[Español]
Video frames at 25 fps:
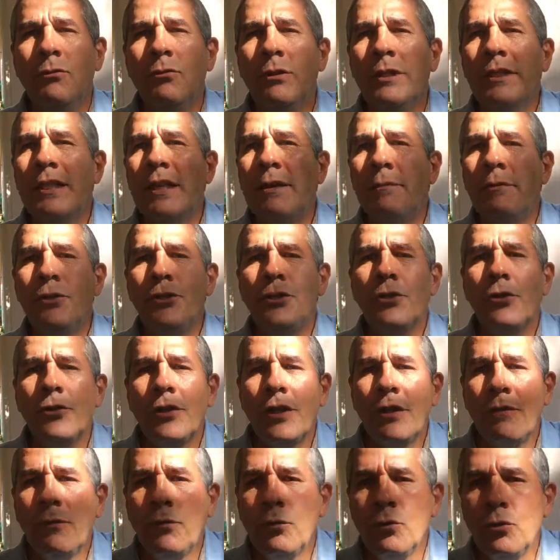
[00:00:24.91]
Nuestra
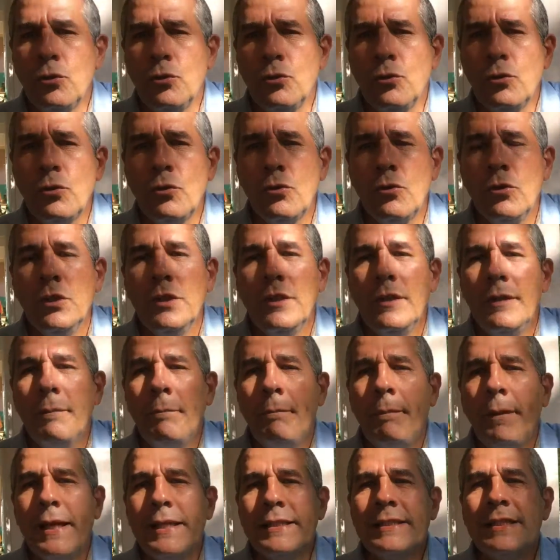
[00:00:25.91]
visión del futuro
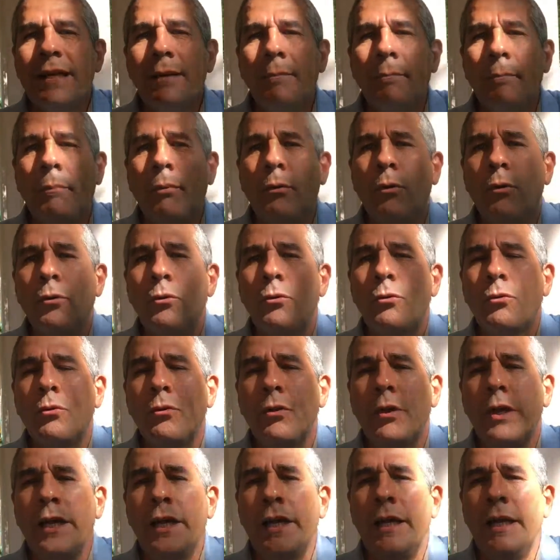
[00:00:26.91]
pasa
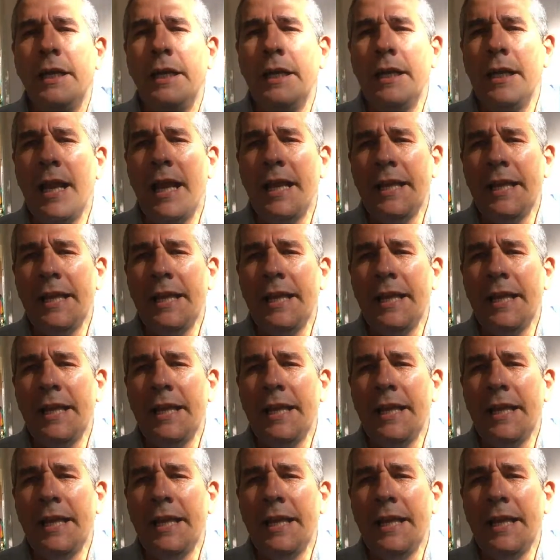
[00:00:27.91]
por eh,